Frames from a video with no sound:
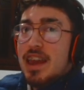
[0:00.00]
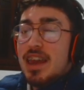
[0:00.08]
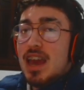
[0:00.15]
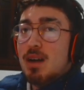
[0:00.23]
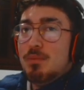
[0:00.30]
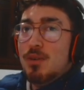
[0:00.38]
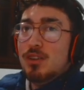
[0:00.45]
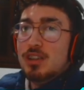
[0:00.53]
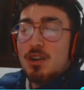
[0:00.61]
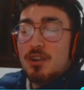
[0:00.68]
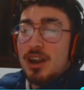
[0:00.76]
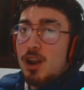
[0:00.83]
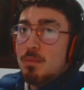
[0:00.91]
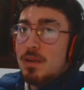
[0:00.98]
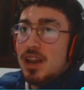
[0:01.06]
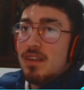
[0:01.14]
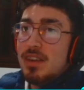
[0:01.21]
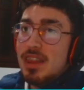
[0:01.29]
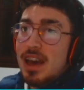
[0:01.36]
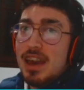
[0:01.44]
EASport eh, te da un regalo por
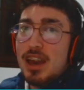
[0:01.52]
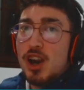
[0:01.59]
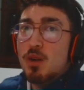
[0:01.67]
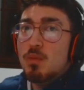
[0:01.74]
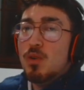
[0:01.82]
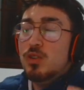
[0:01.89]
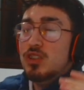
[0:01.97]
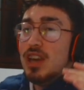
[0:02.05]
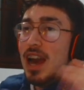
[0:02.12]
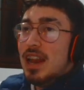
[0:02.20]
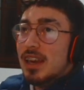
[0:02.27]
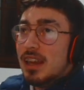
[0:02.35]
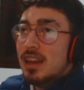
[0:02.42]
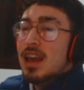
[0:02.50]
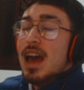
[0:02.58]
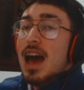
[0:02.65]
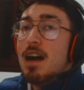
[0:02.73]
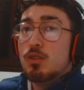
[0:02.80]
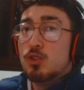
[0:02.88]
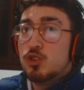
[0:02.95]
Navidad. Es como si alguien
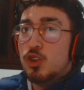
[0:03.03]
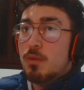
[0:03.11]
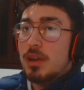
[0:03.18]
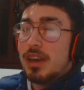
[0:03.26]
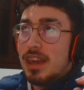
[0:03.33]
abre un sobre,